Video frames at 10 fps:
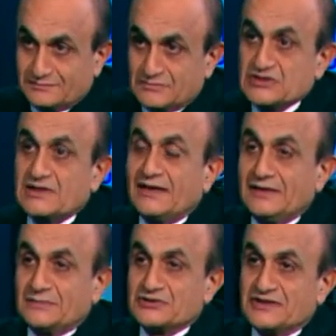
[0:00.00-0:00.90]
مش
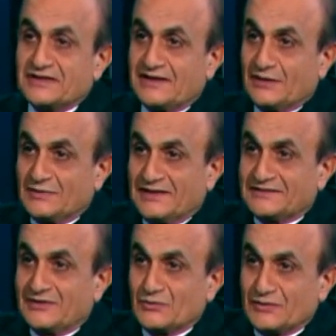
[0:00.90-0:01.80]
لأهمج هيدا أو
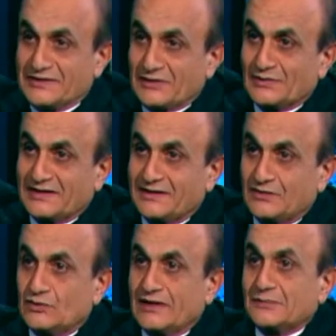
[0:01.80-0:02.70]
لتنورين أو
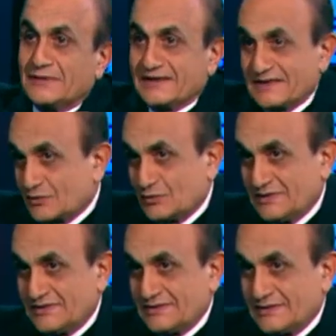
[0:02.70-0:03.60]
للقلو للبنان
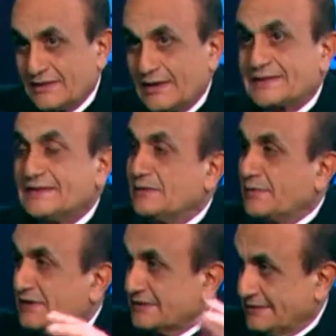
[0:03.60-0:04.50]
ككل أكيد
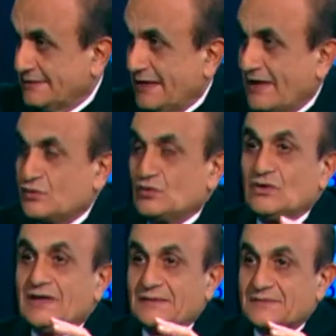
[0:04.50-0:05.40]
المناطق اللي حده
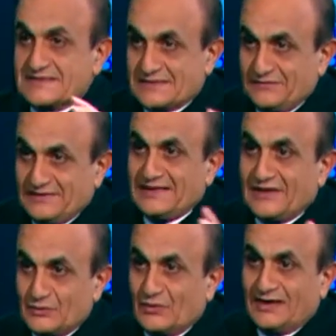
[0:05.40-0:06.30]
تستفيد
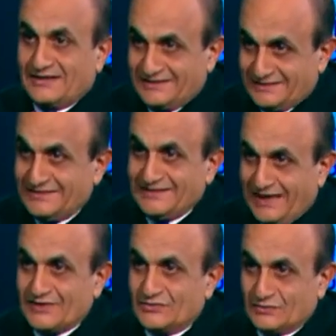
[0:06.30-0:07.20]
لأنه
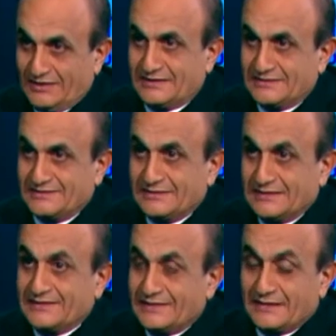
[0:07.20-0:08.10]
قريبة منه إيه، يعني
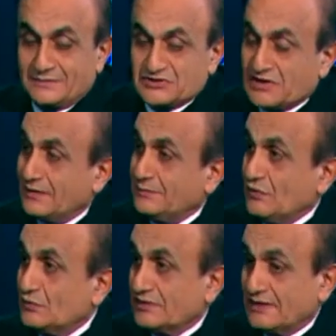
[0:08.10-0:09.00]
طبعا يعني بتشغل
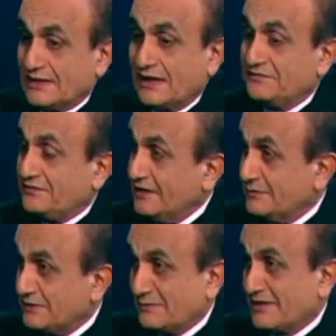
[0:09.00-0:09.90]
بحدود الألف
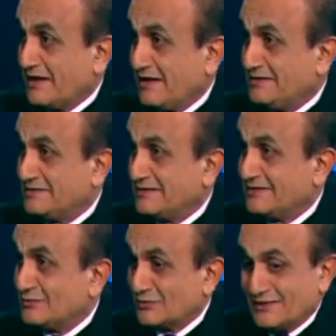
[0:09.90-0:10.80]
عامل منا هينة
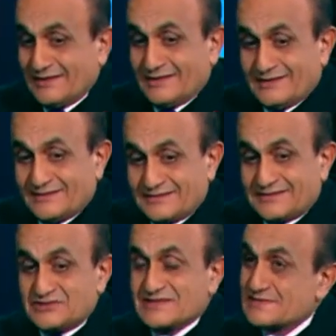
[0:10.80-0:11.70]
إنه
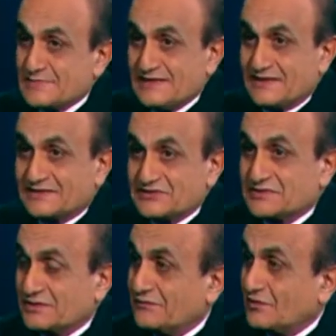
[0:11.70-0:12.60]
تجذبية
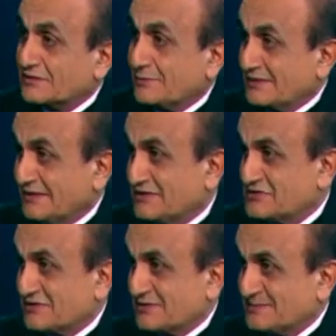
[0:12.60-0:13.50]
تشتغل فوق ما تهاجر